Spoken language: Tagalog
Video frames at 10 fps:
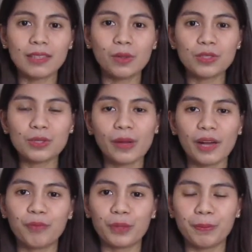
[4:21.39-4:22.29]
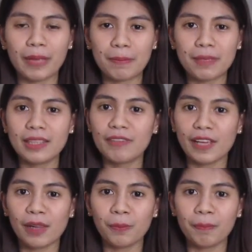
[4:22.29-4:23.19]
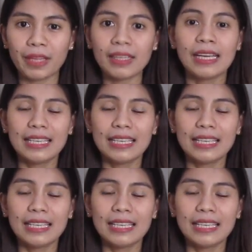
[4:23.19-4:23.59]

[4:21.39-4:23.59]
and also help with baby development,